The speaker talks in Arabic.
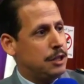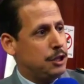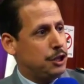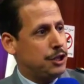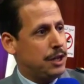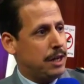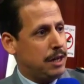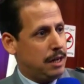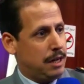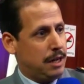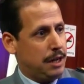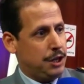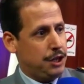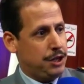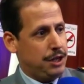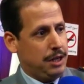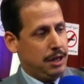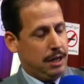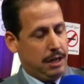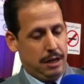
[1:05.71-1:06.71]
التجارة
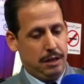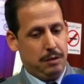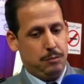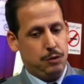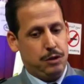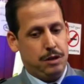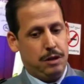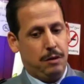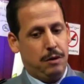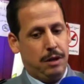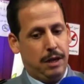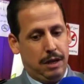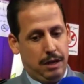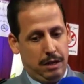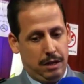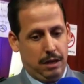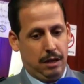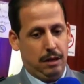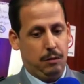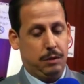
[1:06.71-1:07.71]
الخارجية على مستوى
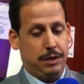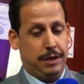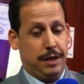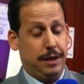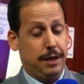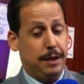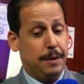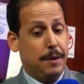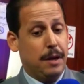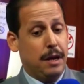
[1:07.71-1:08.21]
الوطن